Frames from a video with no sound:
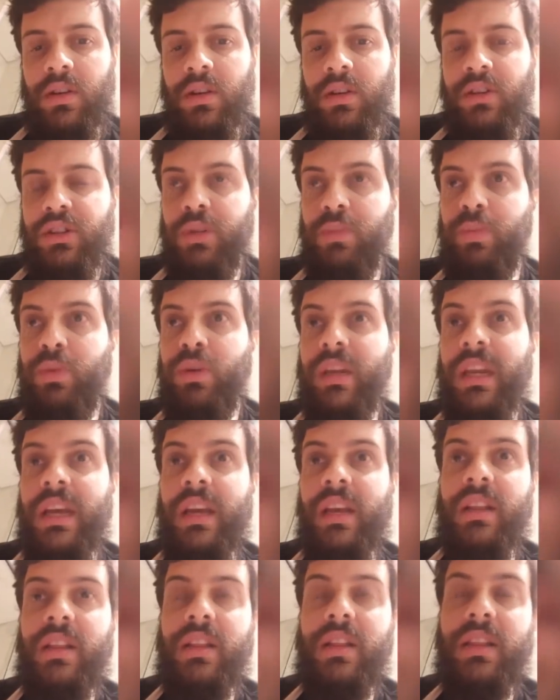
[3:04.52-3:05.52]
Tipo,
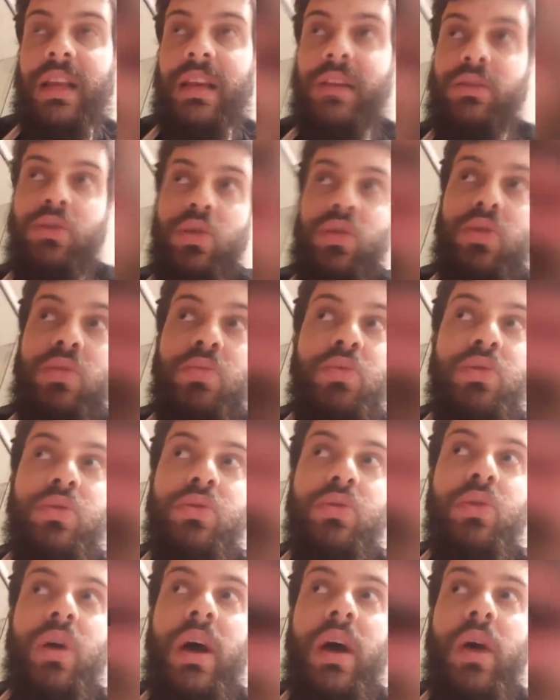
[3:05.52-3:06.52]
nem, nem todo
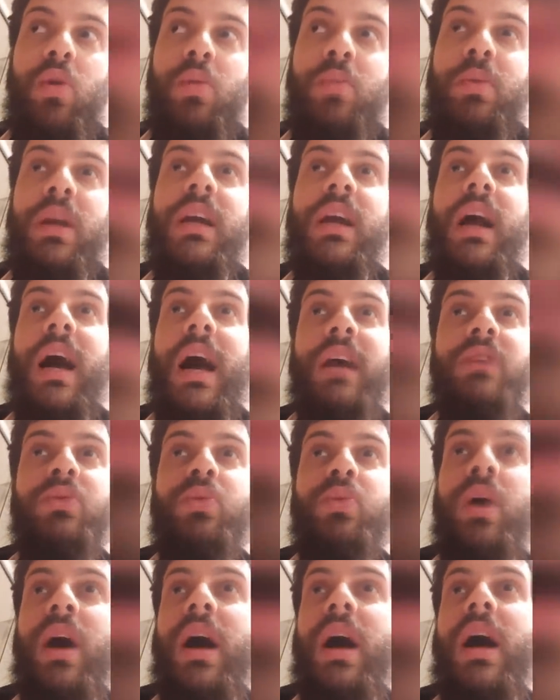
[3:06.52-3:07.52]
mundo é
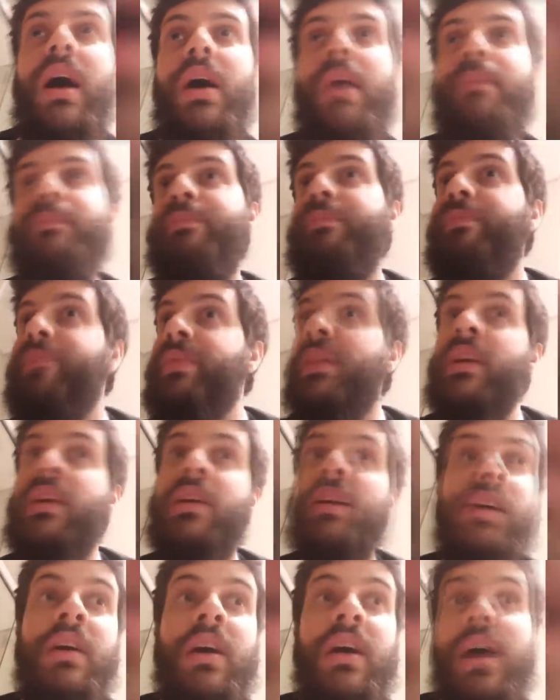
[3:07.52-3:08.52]
obrigado a,
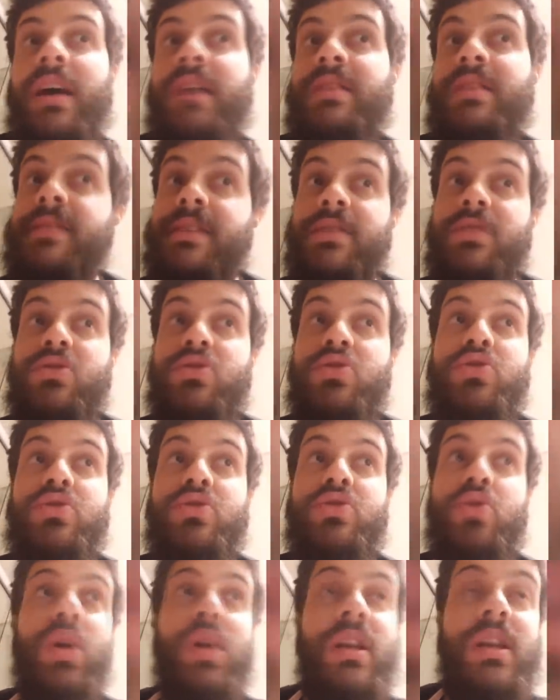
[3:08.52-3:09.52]
a ser
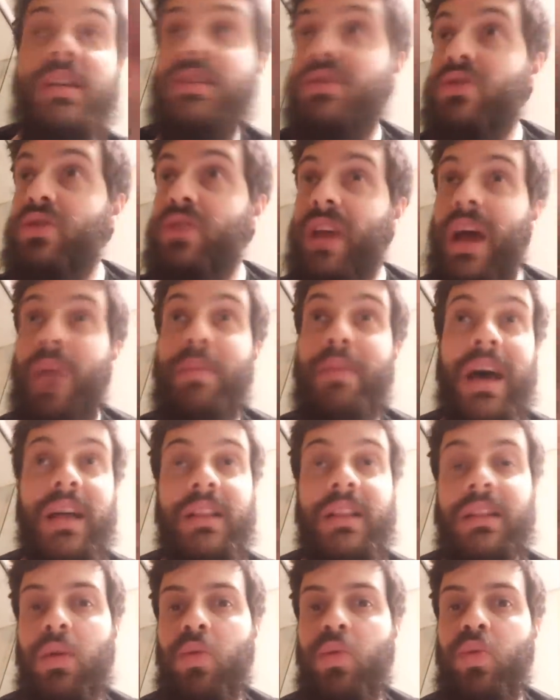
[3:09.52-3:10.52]
solícito e
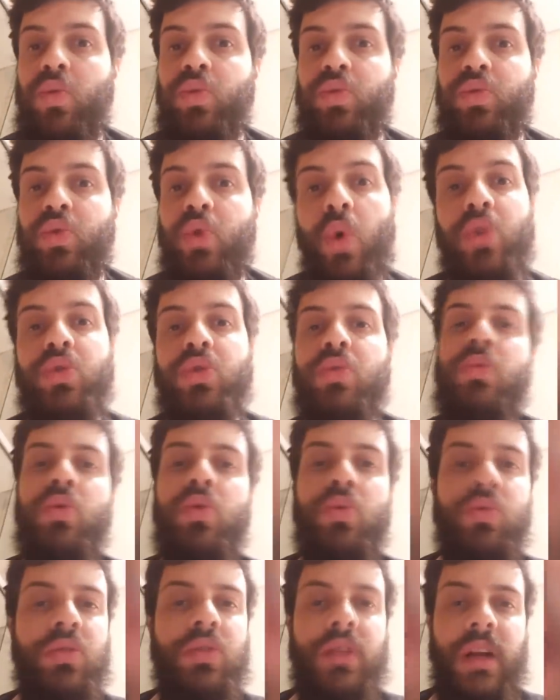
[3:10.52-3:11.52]
abertão com todo
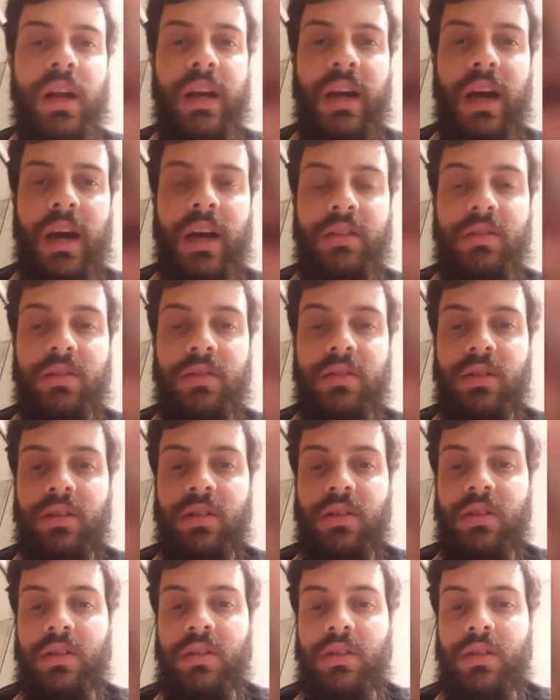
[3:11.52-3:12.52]
mundo, tá ligado?
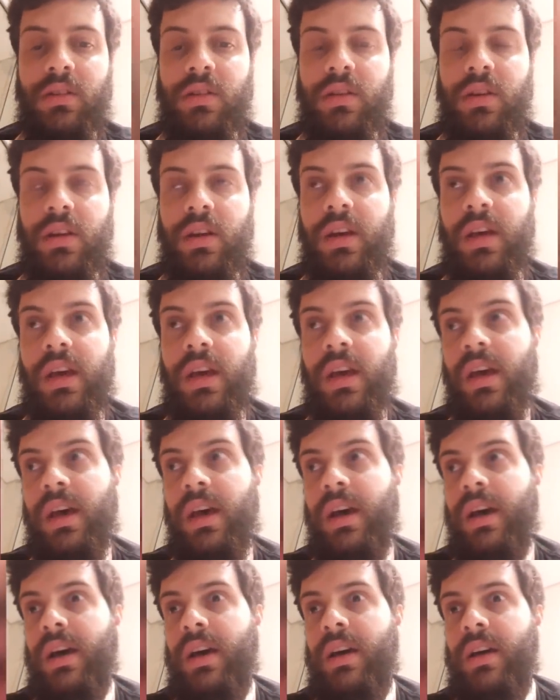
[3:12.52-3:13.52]

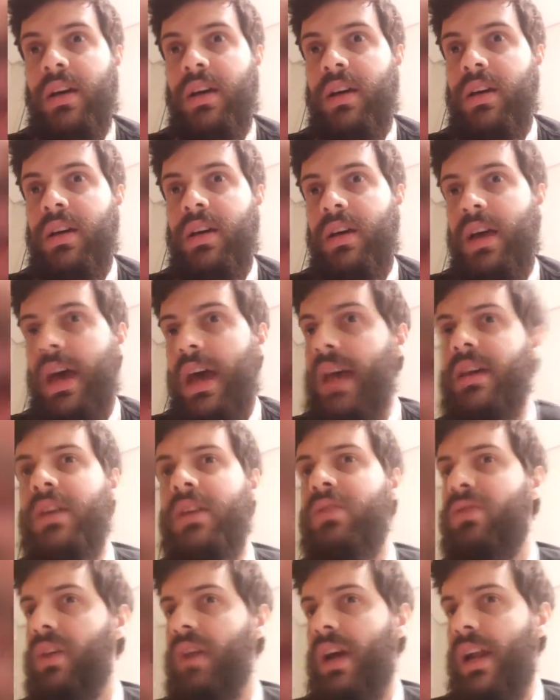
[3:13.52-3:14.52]
É, é
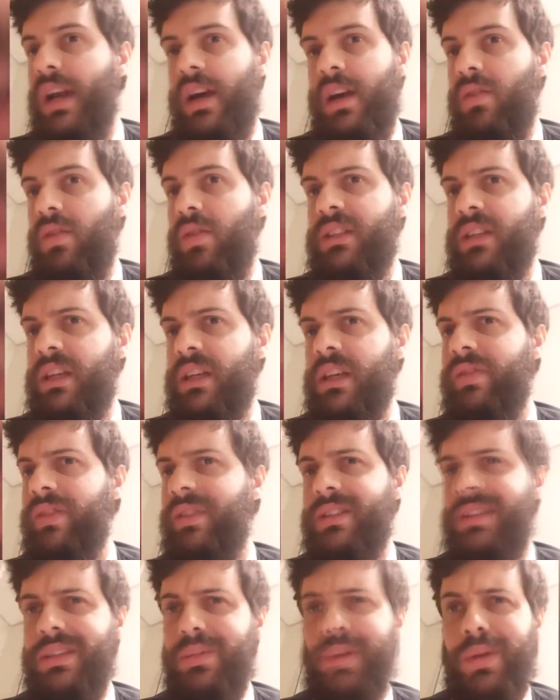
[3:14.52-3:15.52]
isso, galera. Eu achei que
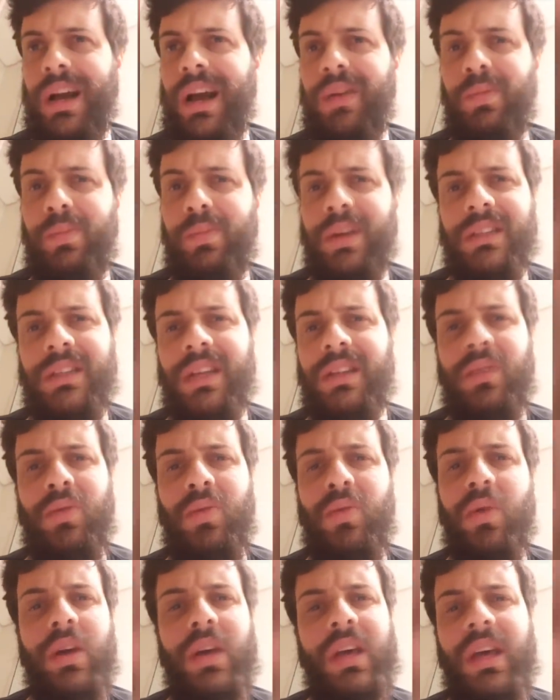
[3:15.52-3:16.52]
vocês pegaram pesadão
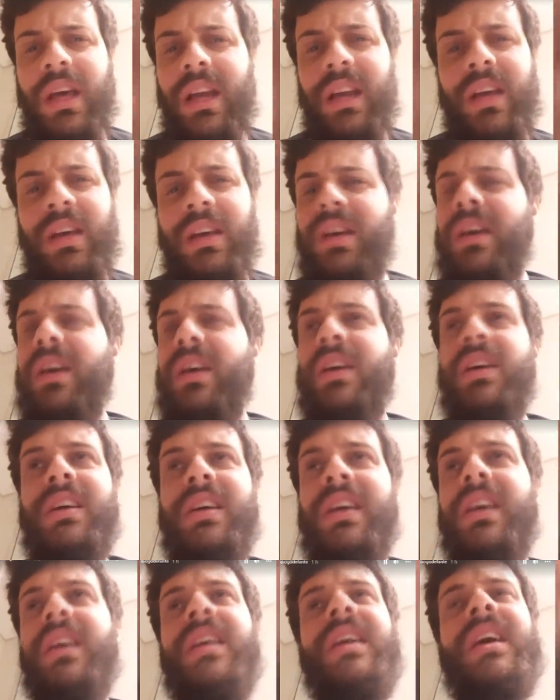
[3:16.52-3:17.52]
com ele.
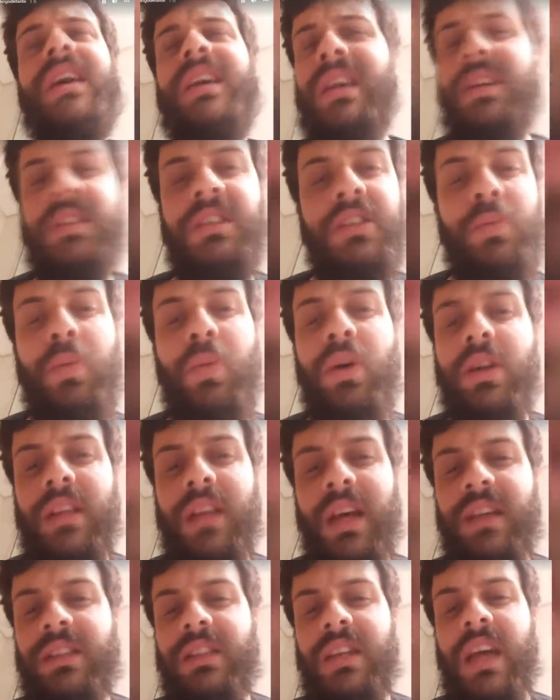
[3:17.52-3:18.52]
Queria que esses
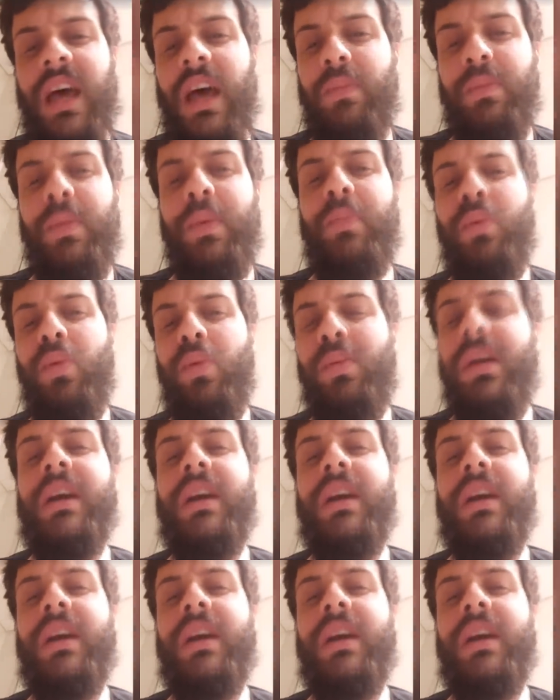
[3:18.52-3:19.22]
portais de rap public...